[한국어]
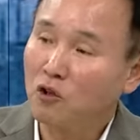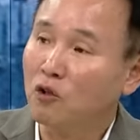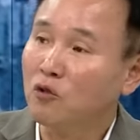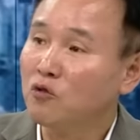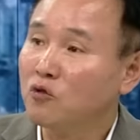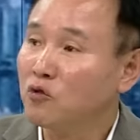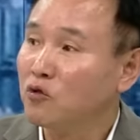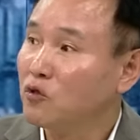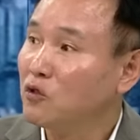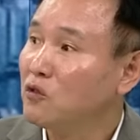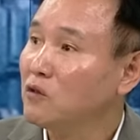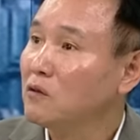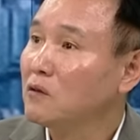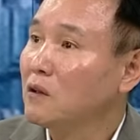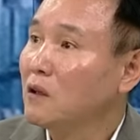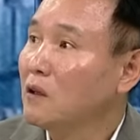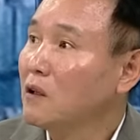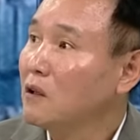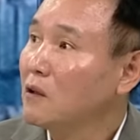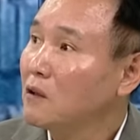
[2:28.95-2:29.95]
결국은
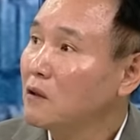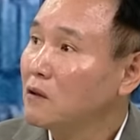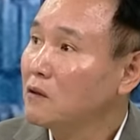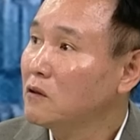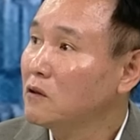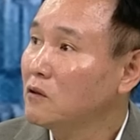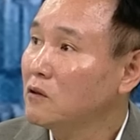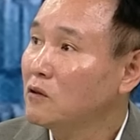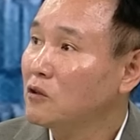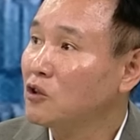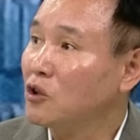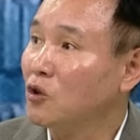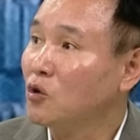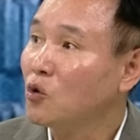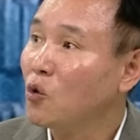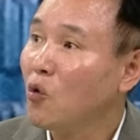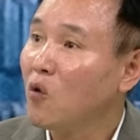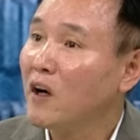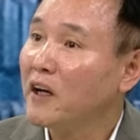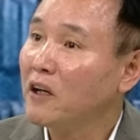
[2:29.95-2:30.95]
그
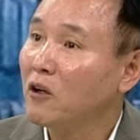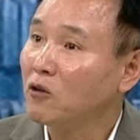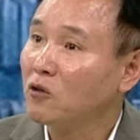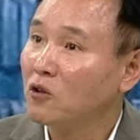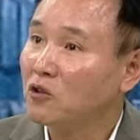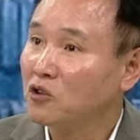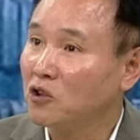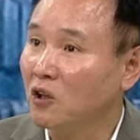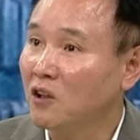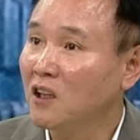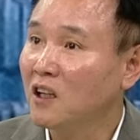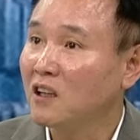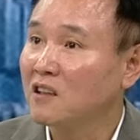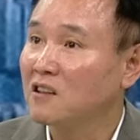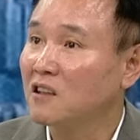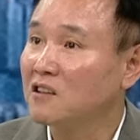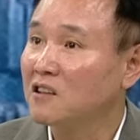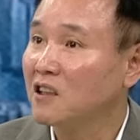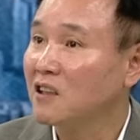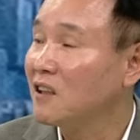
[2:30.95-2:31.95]
전동화의 어떤 전략
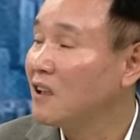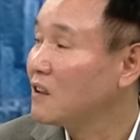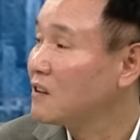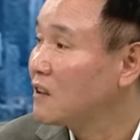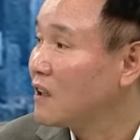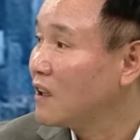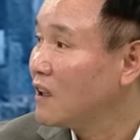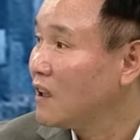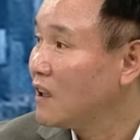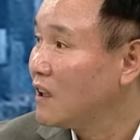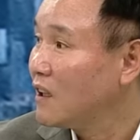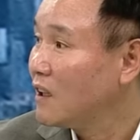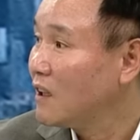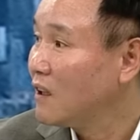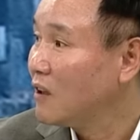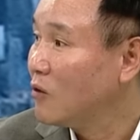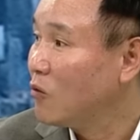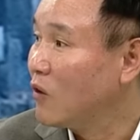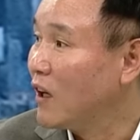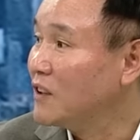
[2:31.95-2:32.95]
자체를 갖다가
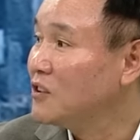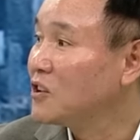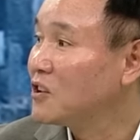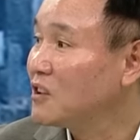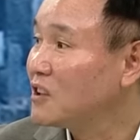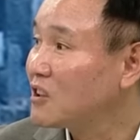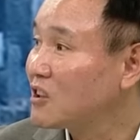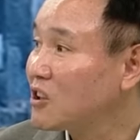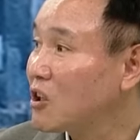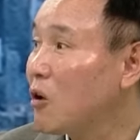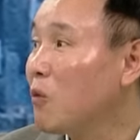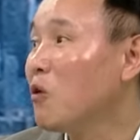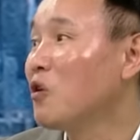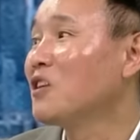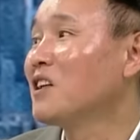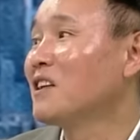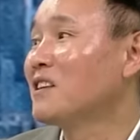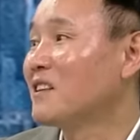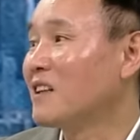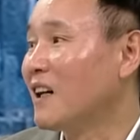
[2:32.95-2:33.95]
완전히 어.
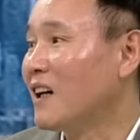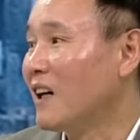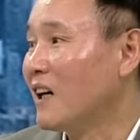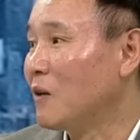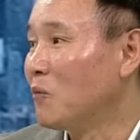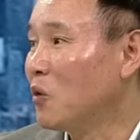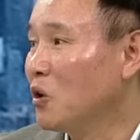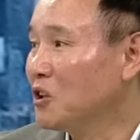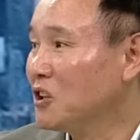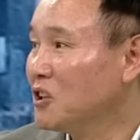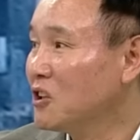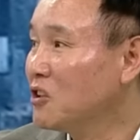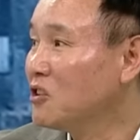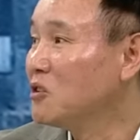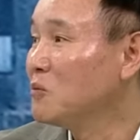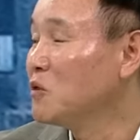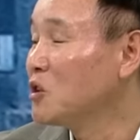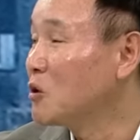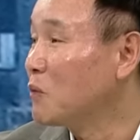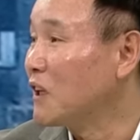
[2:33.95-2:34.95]
틀어버리겠다 뭐 이런
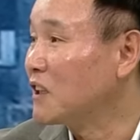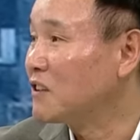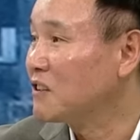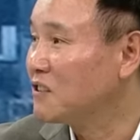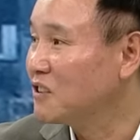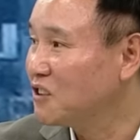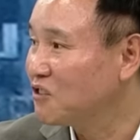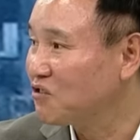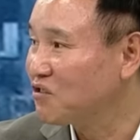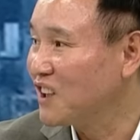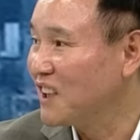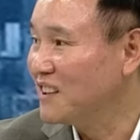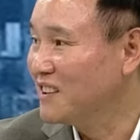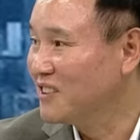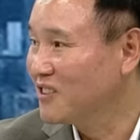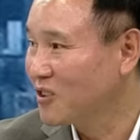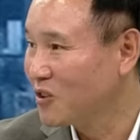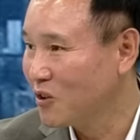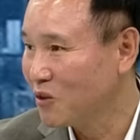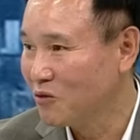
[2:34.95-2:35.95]
의미로 받아들일 수가
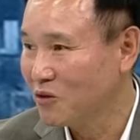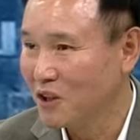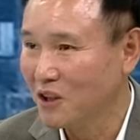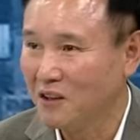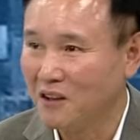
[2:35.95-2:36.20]
있는 거고요.